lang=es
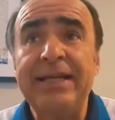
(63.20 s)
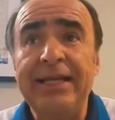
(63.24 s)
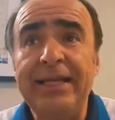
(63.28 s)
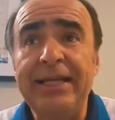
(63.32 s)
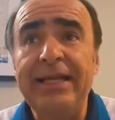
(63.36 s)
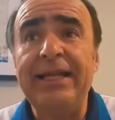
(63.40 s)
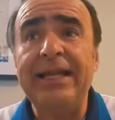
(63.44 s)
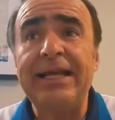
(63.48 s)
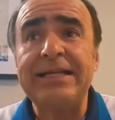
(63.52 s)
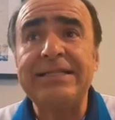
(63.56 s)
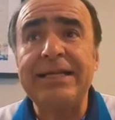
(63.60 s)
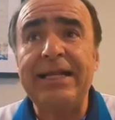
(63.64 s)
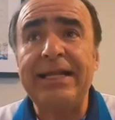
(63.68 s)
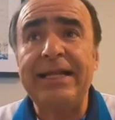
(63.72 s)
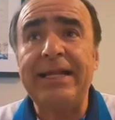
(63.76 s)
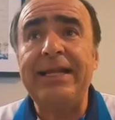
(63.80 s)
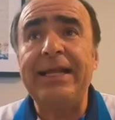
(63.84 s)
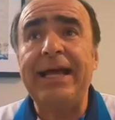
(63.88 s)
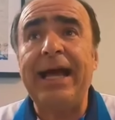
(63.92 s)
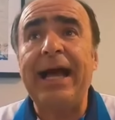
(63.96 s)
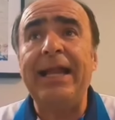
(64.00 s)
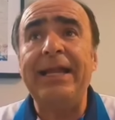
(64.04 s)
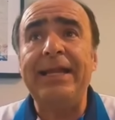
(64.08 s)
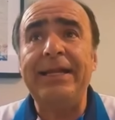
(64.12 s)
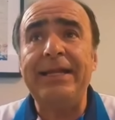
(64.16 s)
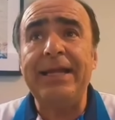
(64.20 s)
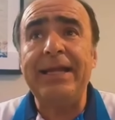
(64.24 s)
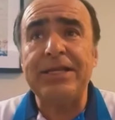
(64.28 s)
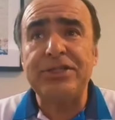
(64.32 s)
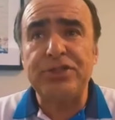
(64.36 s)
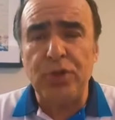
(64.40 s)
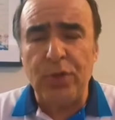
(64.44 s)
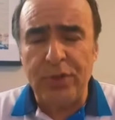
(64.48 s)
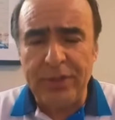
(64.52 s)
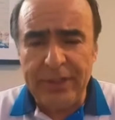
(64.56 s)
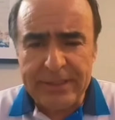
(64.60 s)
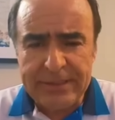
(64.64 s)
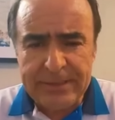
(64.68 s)
y las
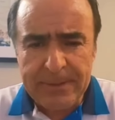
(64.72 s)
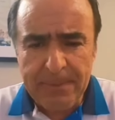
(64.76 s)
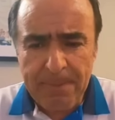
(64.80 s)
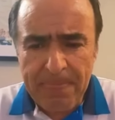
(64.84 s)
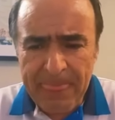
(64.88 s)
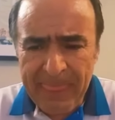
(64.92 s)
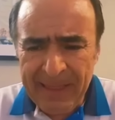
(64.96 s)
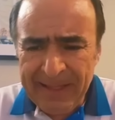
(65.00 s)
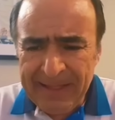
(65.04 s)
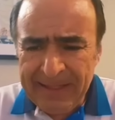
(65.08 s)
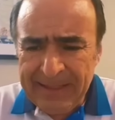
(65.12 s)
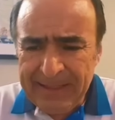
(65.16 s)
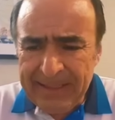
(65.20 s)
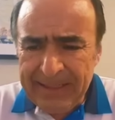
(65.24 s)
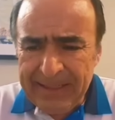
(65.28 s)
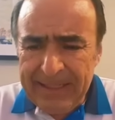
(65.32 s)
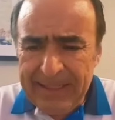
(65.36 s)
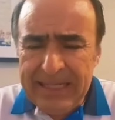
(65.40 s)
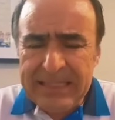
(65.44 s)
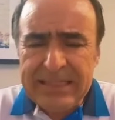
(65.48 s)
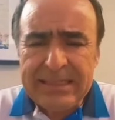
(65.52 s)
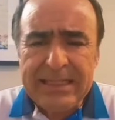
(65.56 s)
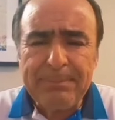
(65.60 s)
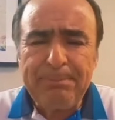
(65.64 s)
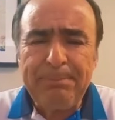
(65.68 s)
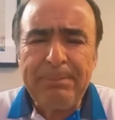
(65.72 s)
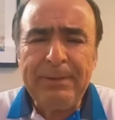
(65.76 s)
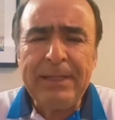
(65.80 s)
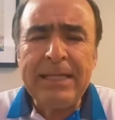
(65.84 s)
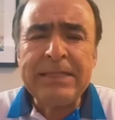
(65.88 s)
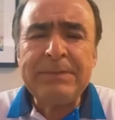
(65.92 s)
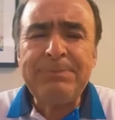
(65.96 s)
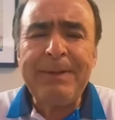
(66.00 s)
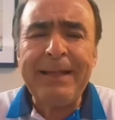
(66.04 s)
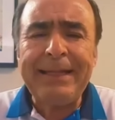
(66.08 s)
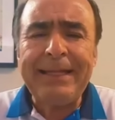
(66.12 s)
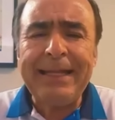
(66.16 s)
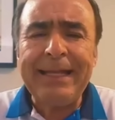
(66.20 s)
alineaciones.
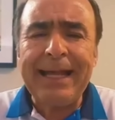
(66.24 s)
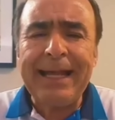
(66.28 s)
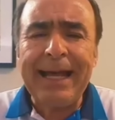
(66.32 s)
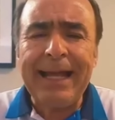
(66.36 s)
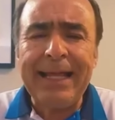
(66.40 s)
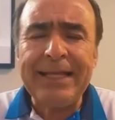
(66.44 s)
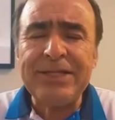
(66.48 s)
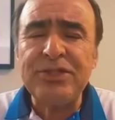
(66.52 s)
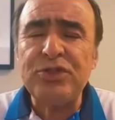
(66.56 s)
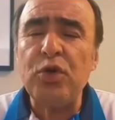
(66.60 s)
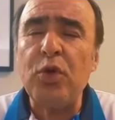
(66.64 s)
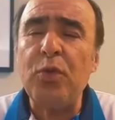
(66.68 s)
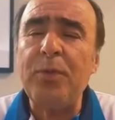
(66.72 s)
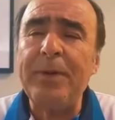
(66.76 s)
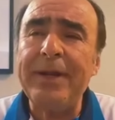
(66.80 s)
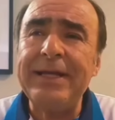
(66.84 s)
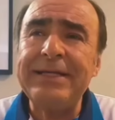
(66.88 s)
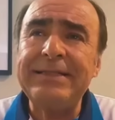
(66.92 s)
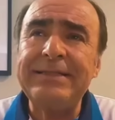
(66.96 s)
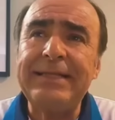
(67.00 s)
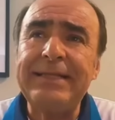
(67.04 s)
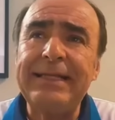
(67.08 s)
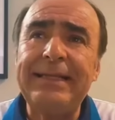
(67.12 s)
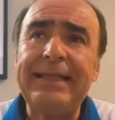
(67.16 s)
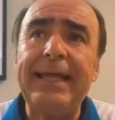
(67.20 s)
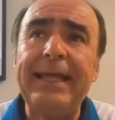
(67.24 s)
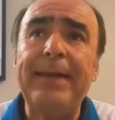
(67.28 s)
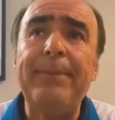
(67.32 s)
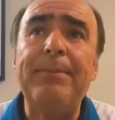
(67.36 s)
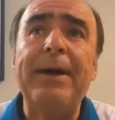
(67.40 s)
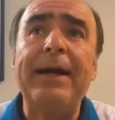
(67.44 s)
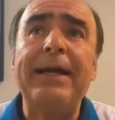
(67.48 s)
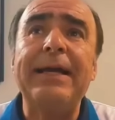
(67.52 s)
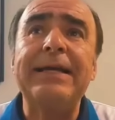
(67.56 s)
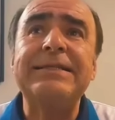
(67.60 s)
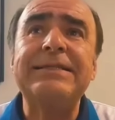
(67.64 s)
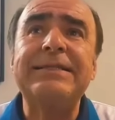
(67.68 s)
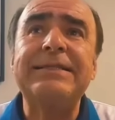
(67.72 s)
Les, platicaré sobre este
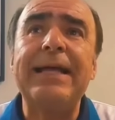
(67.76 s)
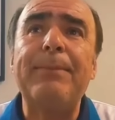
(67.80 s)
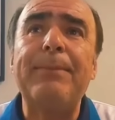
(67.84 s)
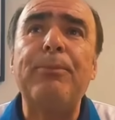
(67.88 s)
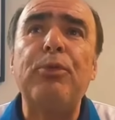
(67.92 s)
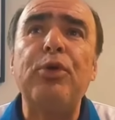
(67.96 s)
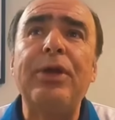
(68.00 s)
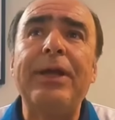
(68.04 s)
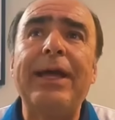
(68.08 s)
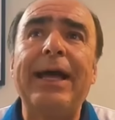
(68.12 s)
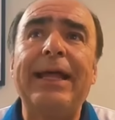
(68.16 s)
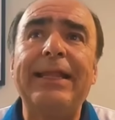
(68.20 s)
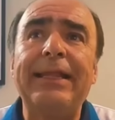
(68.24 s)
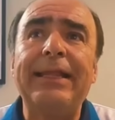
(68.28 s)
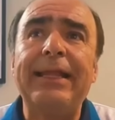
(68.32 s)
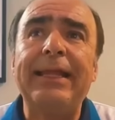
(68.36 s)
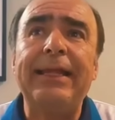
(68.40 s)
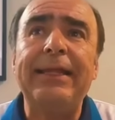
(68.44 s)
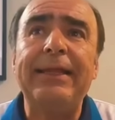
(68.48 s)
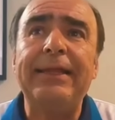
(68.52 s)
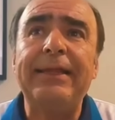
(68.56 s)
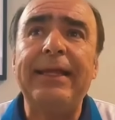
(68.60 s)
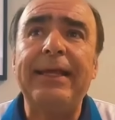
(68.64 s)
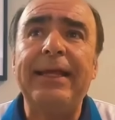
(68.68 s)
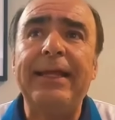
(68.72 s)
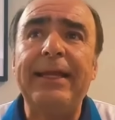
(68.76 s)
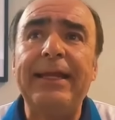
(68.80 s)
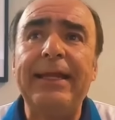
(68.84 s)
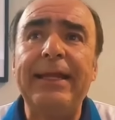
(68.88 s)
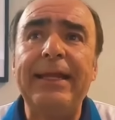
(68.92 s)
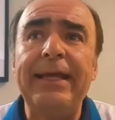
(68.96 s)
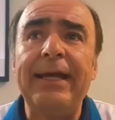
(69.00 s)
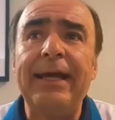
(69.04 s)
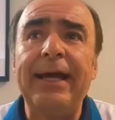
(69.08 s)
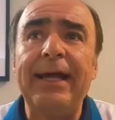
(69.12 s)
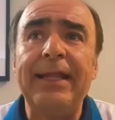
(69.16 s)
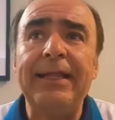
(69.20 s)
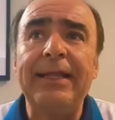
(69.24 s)
tema que está muy candente en
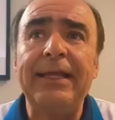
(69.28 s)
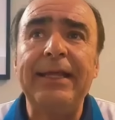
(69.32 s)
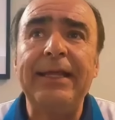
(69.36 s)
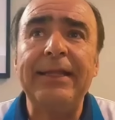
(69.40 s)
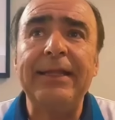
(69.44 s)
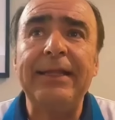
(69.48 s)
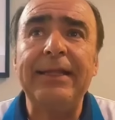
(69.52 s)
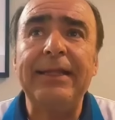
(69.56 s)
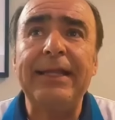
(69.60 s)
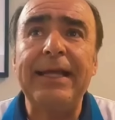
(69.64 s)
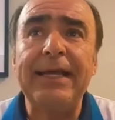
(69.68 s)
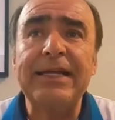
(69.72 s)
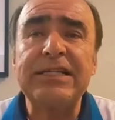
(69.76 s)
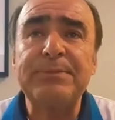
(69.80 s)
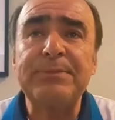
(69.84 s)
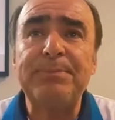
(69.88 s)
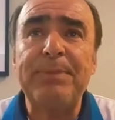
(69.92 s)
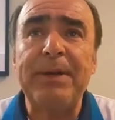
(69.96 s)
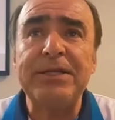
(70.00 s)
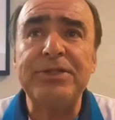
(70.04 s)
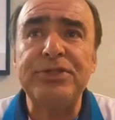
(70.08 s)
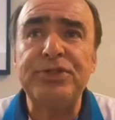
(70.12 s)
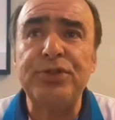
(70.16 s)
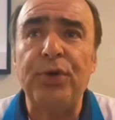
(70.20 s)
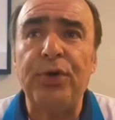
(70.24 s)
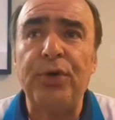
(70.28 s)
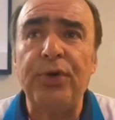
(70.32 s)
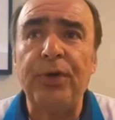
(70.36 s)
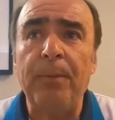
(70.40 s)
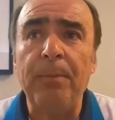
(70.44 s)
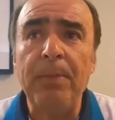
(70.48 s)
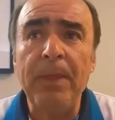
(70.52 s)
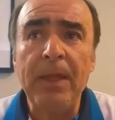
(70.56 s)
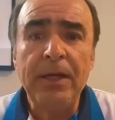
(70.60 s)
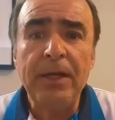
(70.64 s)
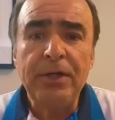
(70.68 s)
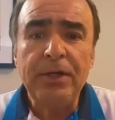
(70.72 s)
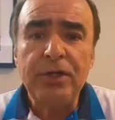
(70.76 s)
Liga de, de Expansión,
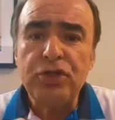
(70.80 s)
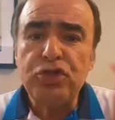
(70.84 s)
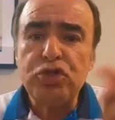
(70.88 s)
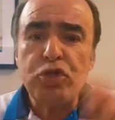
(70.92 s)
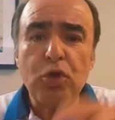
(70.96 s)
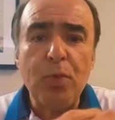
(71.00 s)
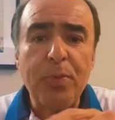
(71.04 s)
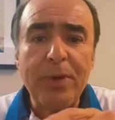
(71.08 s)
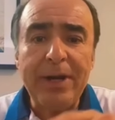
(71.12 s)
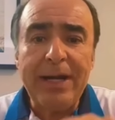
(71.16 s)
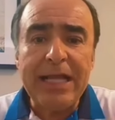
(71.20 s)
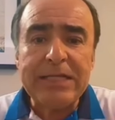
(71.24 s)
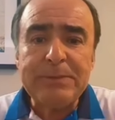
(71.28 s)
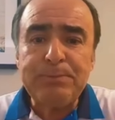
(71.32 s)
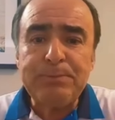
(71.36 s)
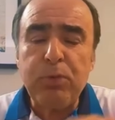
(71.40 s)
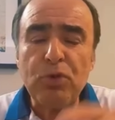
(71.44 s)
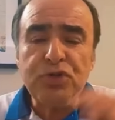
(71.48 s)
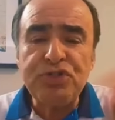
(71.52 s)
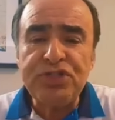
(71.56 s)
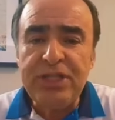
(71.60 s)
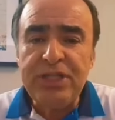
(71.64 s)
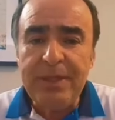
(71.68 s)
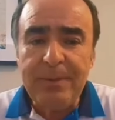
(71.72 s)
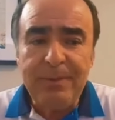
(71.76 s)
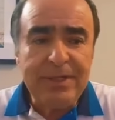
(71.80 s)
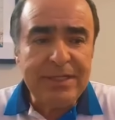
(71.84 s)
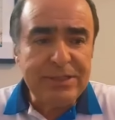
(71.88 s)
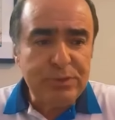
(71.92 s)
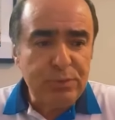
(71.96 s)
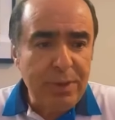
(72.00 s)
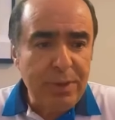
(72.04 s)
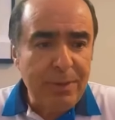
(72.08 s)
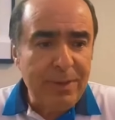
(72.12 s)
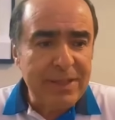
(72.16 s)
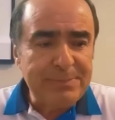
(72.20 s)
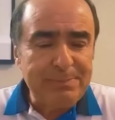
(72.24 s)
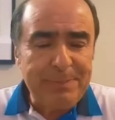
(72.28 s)
sobre las posibles
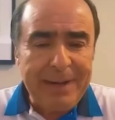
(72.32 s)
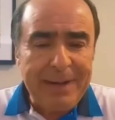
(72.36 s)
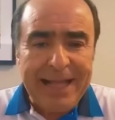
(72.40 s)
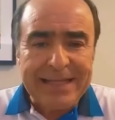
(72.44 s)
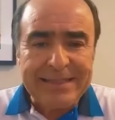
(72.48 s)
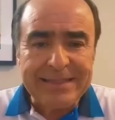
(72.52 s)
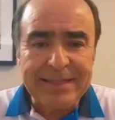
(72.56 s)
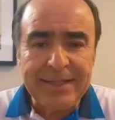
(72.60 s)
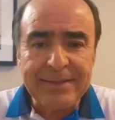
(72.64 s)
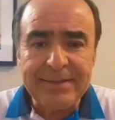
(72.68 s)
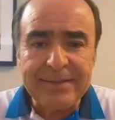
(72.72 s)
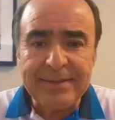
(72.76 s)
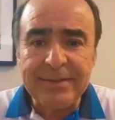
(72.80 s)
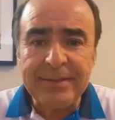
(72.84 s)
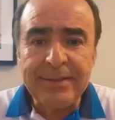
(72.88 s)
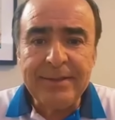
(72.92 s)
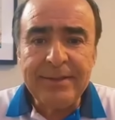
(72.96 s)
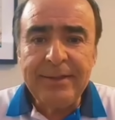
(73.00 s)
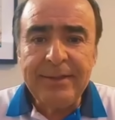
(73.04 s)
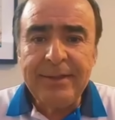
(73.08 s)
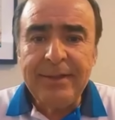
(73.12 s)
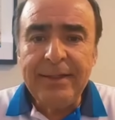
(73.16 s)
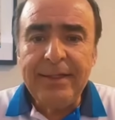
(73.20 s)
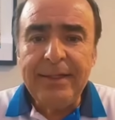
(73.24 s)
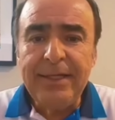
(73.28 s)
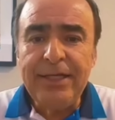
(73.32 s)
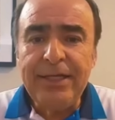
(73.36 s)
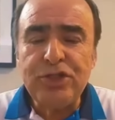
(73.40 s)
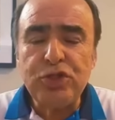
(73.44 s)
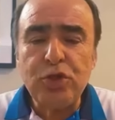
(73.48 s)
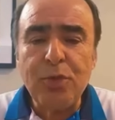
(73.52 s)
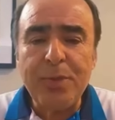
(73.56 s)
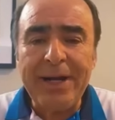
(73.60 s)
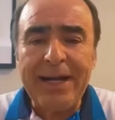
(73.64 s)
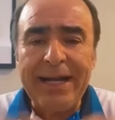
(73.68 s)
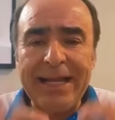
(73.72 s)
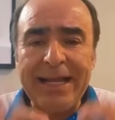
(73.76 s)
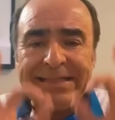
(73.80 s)
nuevas plazas y
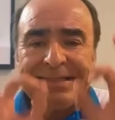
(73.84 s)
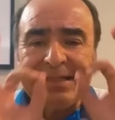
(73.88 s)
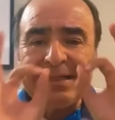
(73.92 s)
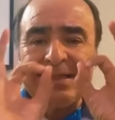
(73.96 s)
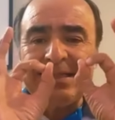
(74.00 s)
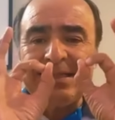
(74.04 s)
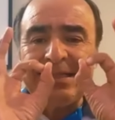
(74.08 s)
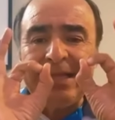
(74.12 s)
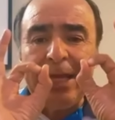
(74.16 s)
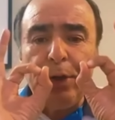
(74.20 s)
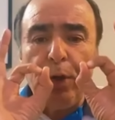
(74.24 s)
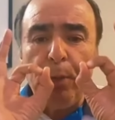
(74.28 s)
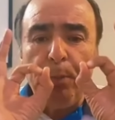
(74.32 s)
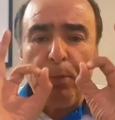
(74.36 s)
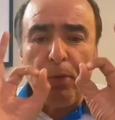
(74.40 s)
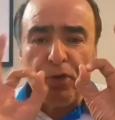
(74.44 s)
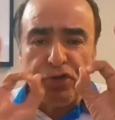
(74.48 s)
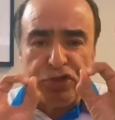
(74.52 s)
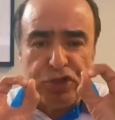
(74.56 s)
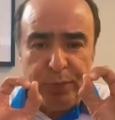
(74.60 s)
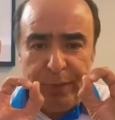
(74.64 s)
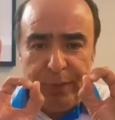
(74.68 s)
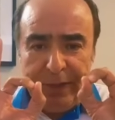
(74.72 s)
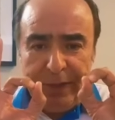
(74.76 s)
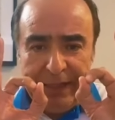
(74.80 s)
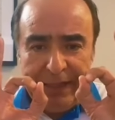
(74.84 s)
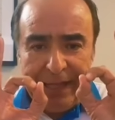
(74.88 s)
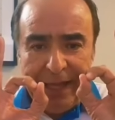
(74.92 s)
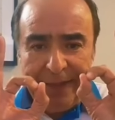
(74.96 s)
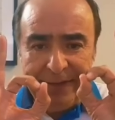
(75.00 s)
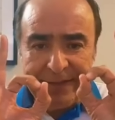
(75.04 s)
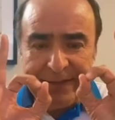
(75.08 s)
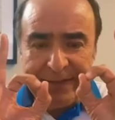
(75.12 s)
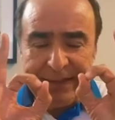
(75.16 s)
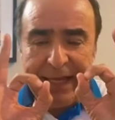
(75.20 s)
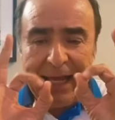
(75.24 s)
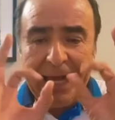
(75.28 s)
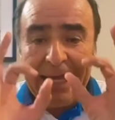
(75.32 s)
sobre las cero
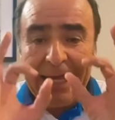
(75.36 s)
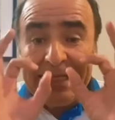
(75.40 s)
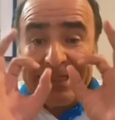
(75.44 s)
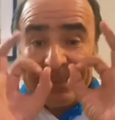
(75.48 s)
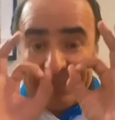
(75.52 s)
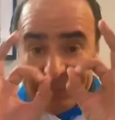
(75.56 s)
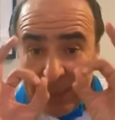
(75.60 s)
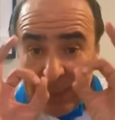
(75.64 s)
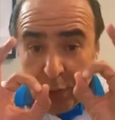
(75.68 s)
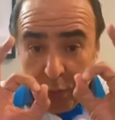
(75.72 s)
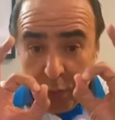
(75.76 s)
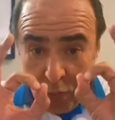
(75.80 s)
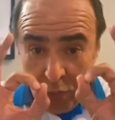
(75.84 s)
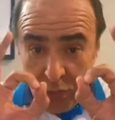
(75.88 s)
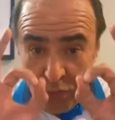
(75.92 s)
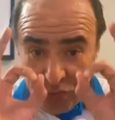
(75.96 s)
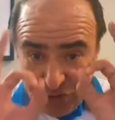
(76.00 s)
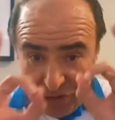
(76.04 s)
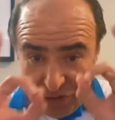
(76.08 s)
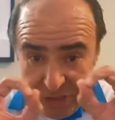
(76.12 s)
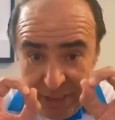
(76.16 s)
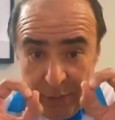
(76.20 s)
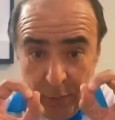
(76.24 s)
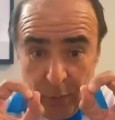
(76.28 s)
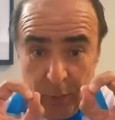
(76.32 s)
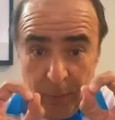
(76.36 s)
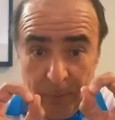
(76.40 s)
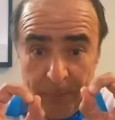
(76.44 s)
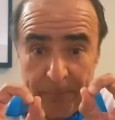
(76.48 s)
posibilidades que hay, cero, cero,